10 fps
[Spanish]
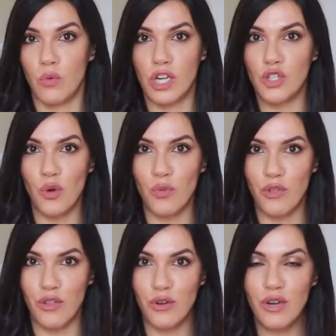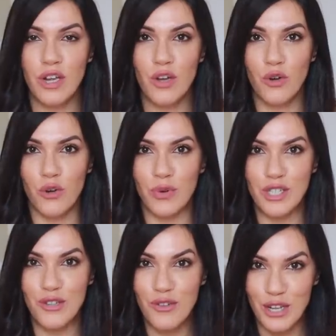Una solución con
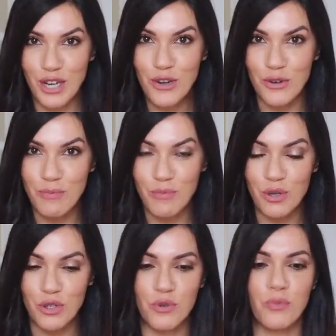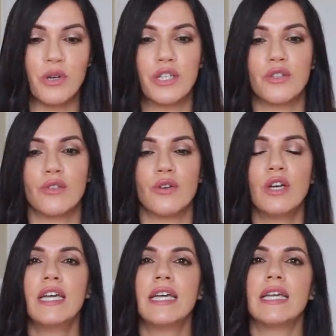nuestro dinero, por supuesto.
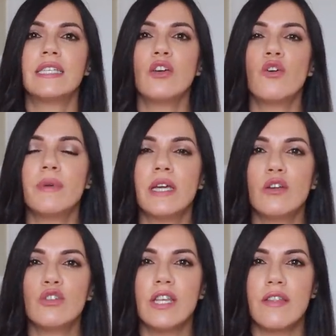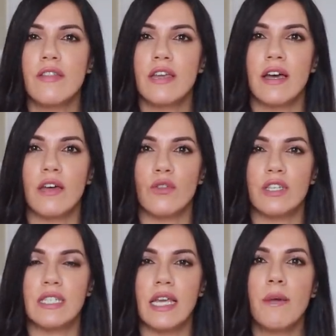Este gobierno se ha dedicado,
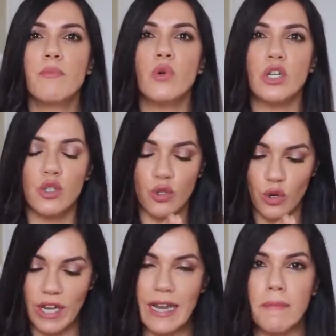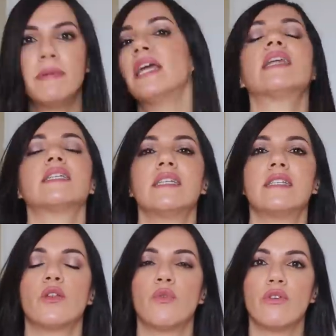desde que ha puesto el pie en las
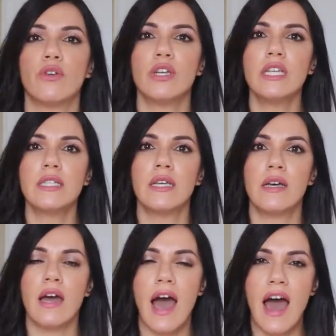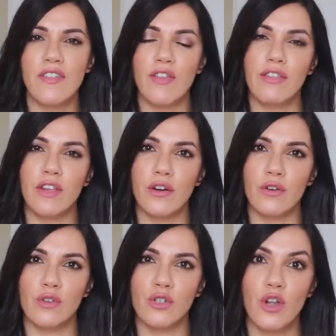instituciones, a
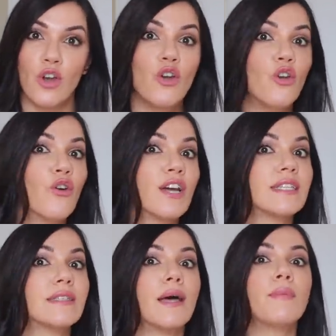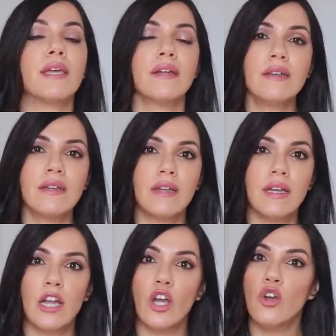decirnos lo que está bien,
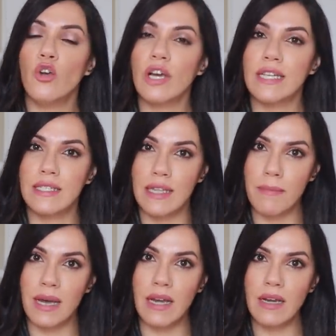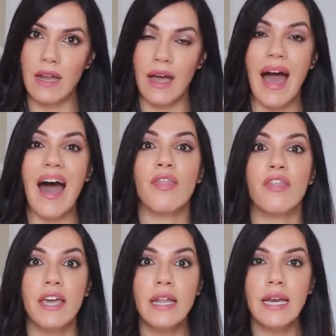lo que está mal
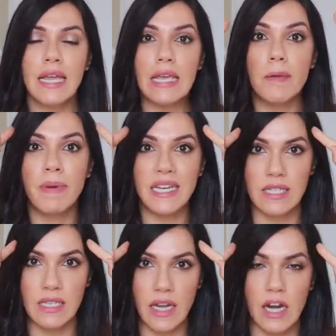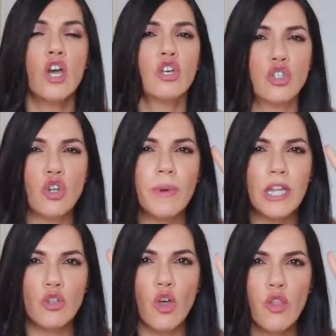hacer y pensar.
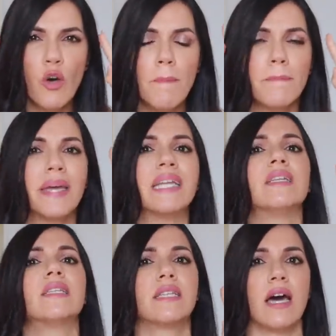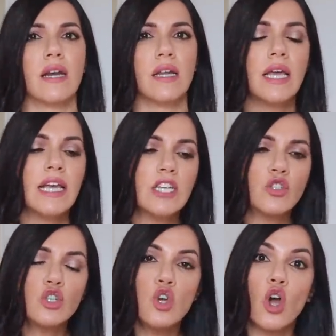Sobre todo pensar.
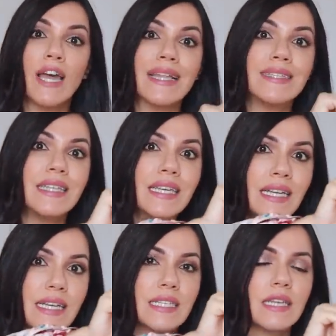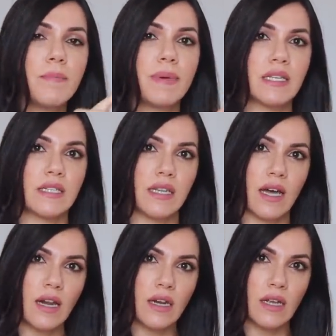Esto es lo que tienes que
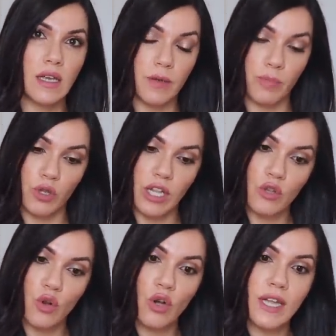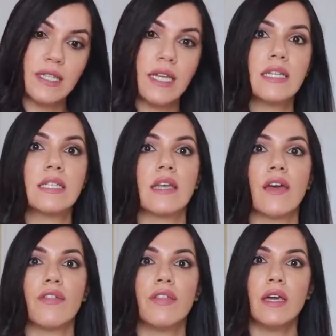pensar y por tanto lo que tienes que
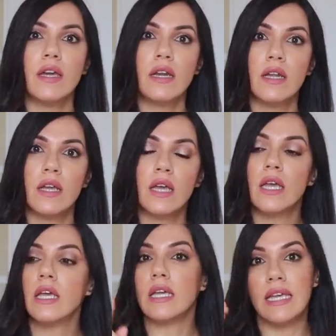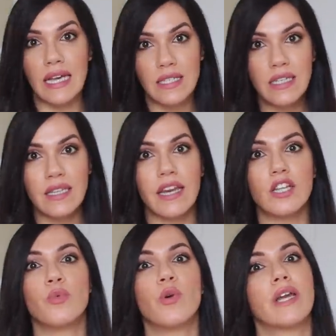hacer y así
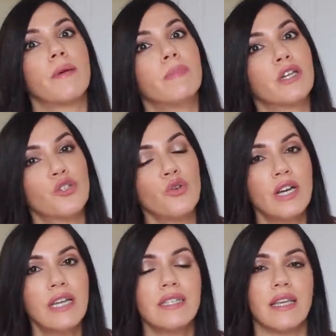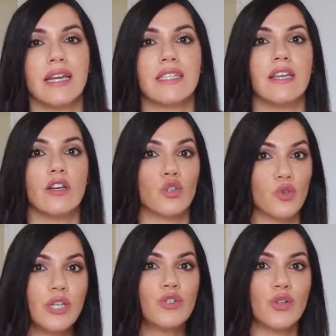serás buena persona, serás de los
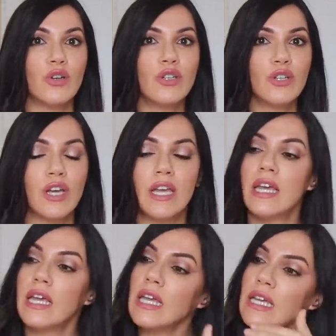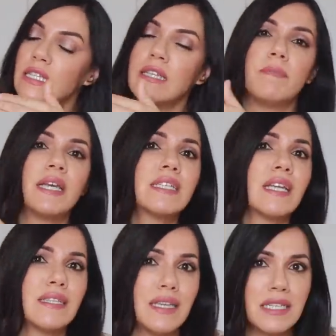nuestros y si
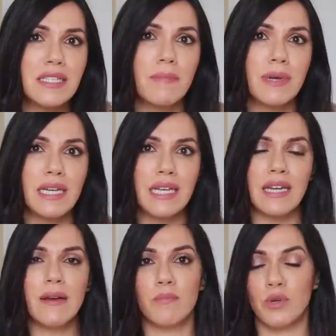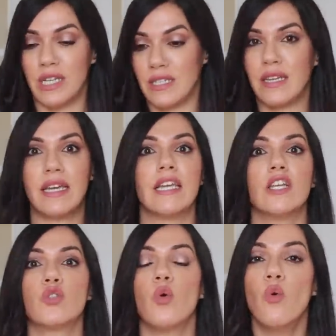piensas de esta manera, pues
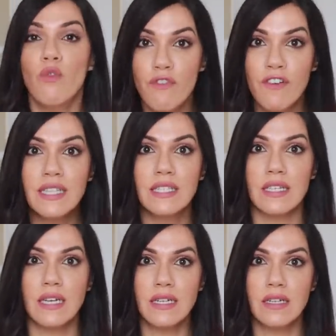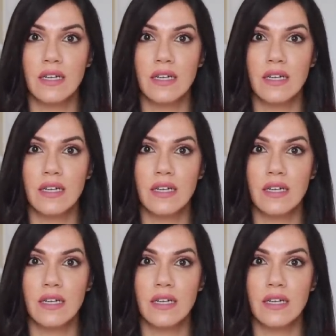eres un facha,